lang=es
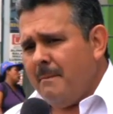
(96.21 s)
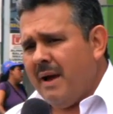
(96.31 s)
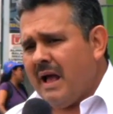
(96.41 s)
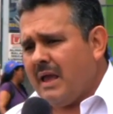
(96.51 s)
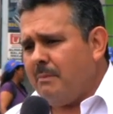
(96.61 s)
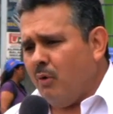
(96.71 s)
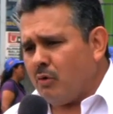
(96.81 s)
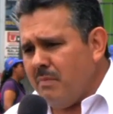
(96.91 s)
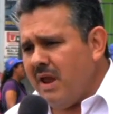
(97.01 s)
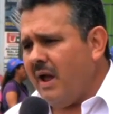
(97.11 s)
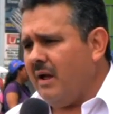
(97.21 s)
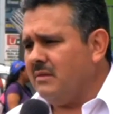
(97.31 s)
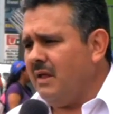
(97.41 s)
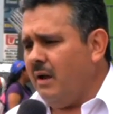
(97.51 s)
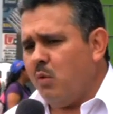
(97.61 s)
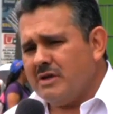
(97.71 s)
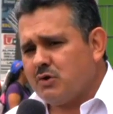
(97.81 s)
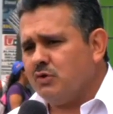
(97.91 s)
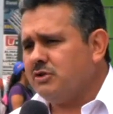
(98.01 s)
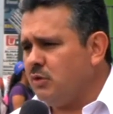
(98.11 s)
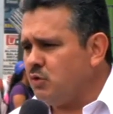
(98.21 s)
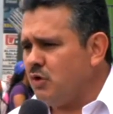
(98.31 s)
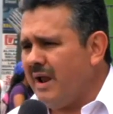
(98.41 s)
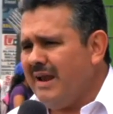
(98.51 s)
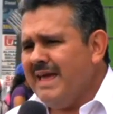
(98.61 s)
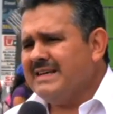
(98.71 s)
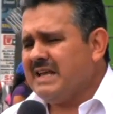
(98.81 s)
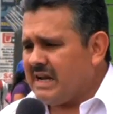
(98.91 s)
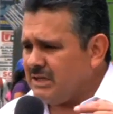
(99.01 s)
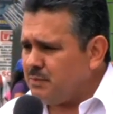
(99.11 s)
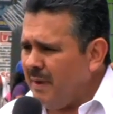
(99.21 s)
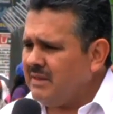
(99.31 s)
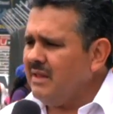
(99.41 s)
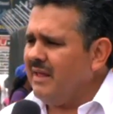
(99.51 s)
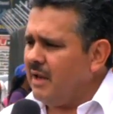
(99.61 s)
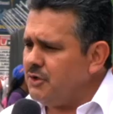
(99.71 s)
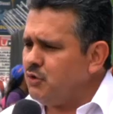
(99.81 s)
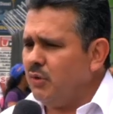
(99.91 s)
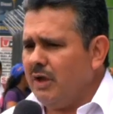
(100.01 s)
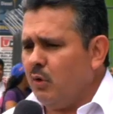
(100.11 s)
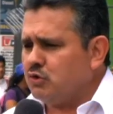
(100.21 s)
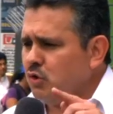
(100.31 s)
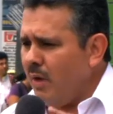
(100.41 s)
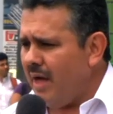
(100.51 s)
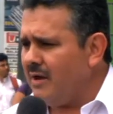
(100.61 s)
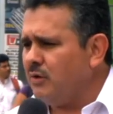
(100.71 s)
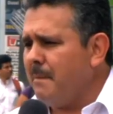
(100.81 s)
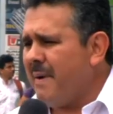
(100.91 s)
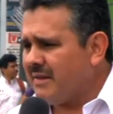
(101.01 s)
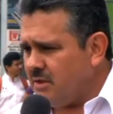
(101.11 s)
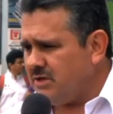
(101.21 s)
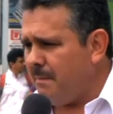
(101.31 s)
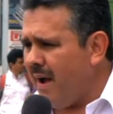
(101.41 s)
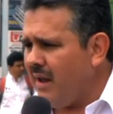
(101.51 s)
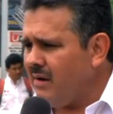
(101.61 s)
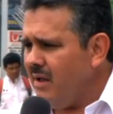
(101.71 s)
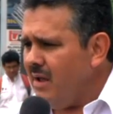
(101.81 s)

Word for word: para que por vía del juez constitucional se respete el derecho de los ciudadanos de participar